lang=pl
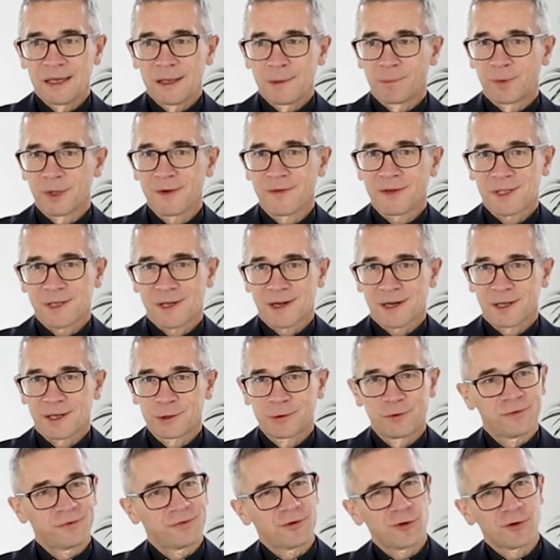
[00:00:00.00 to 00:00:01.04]
Ponieważ
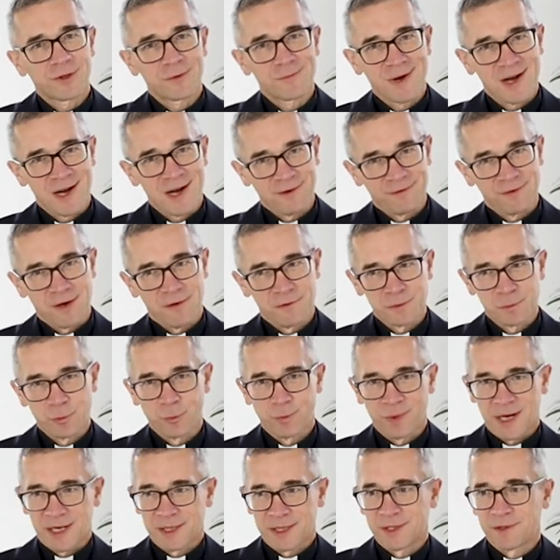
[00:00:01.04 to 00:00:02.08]
Kraków odmawia
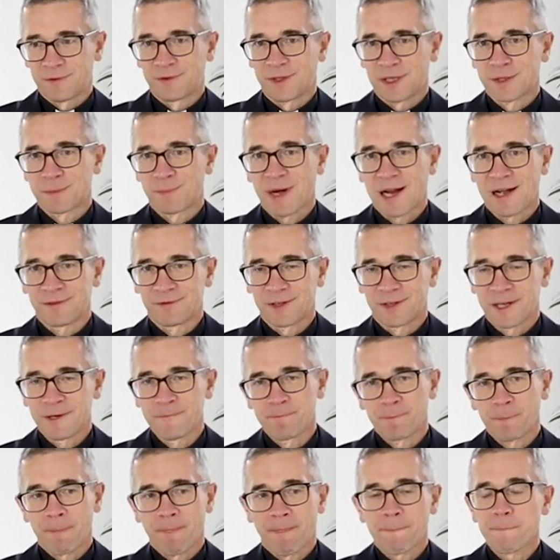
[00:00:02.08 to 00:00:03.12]
współpracy w tej sprawie,
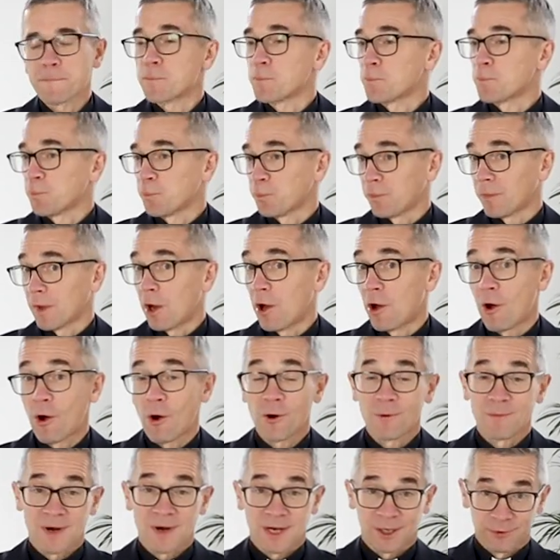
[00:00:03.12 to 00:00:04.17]
hmm,
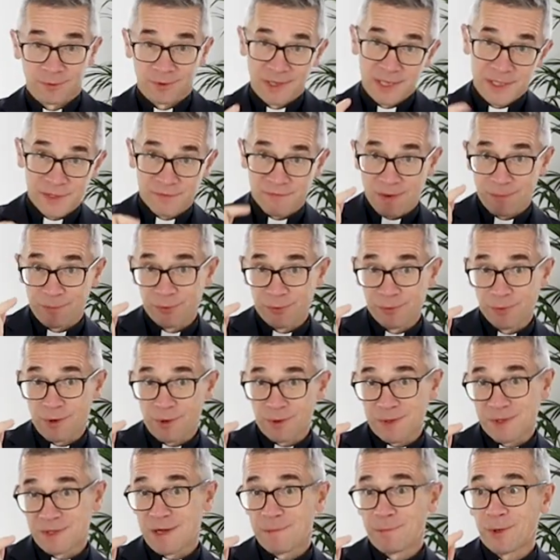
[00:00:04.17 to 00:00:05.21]
oba królestwa
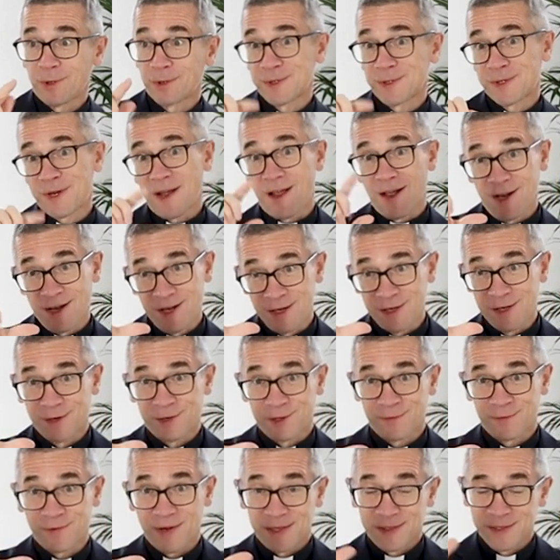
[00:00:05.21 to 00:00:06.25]
północne, polskie i
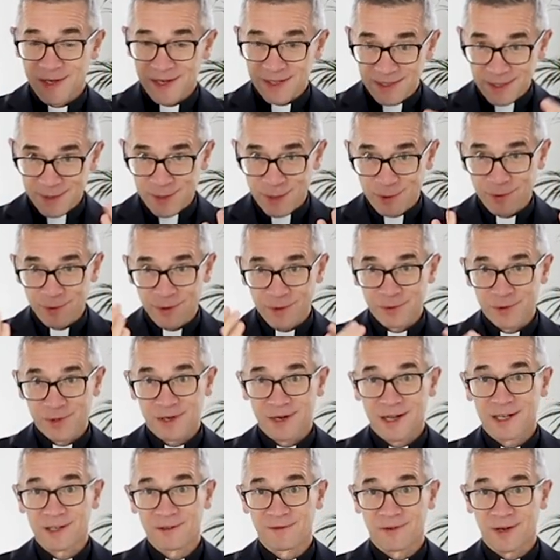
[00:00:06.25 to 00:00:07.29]
szwedzkie, decydują się
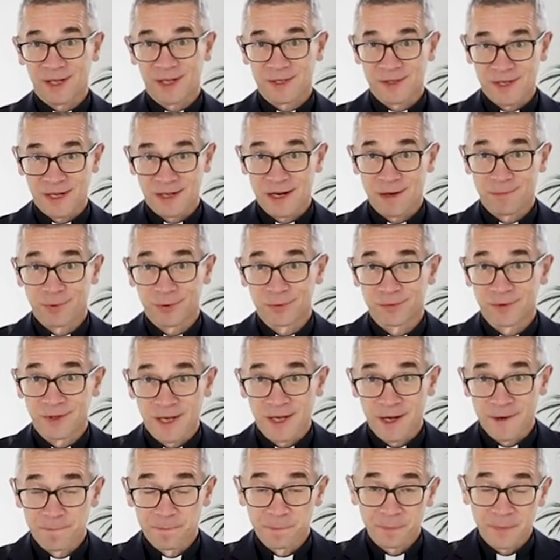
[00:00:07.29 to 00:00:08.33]
na inwazję na
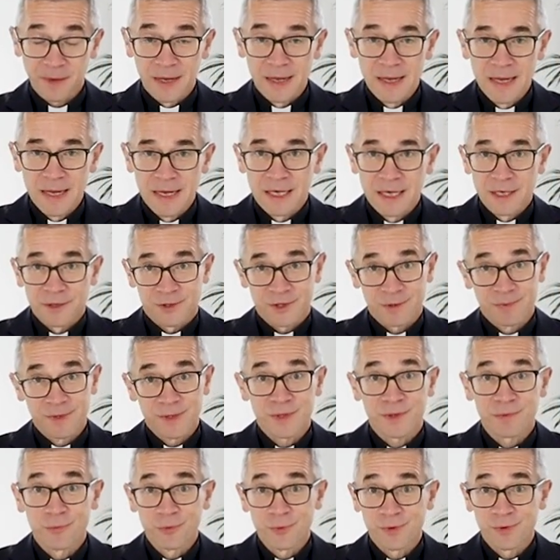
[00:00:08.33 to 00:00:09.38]
południe, żeby
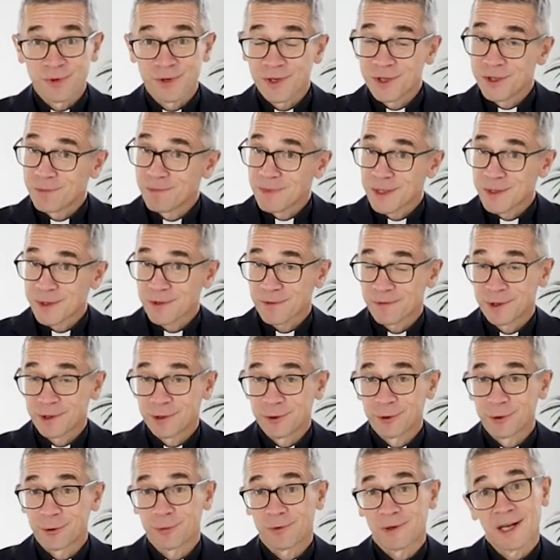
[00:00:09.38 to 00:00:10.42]
zmusić
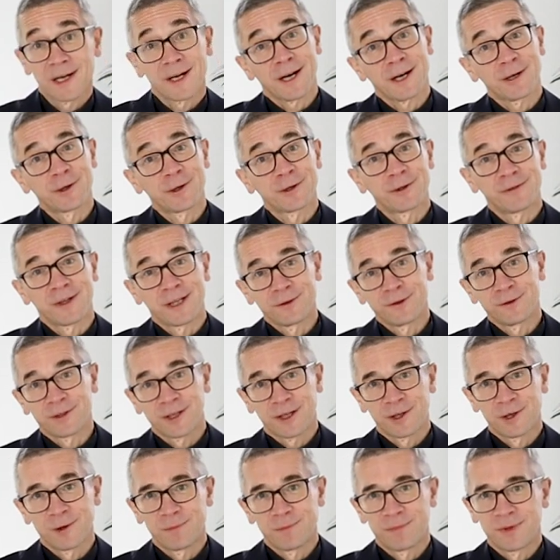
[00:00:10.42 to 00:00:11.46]
miejscowego króla Krakowa do
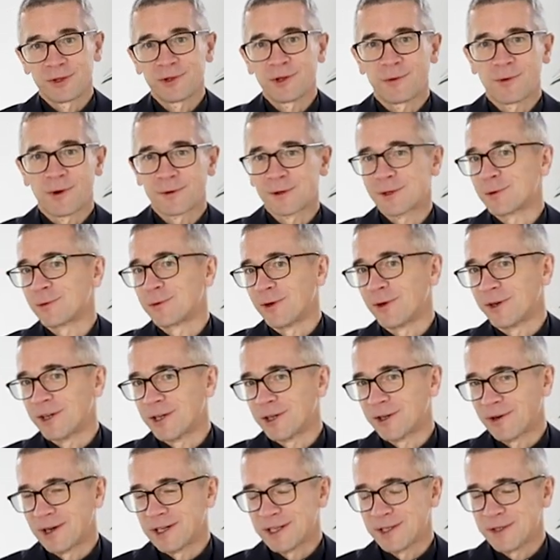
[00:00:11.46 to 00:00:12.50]
tego, by dołączył do ich
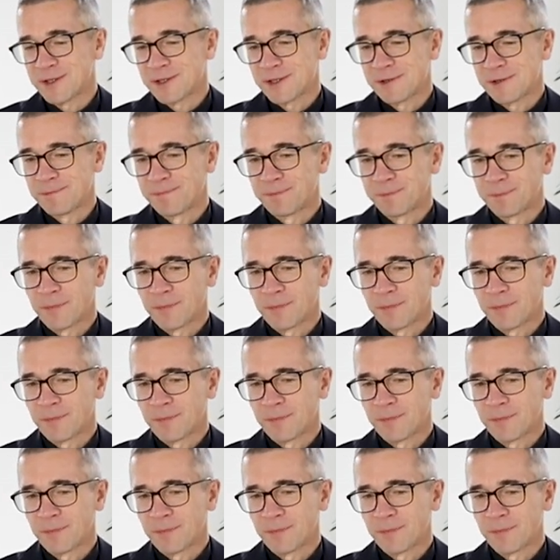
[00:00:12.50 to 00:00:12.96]
koalicji.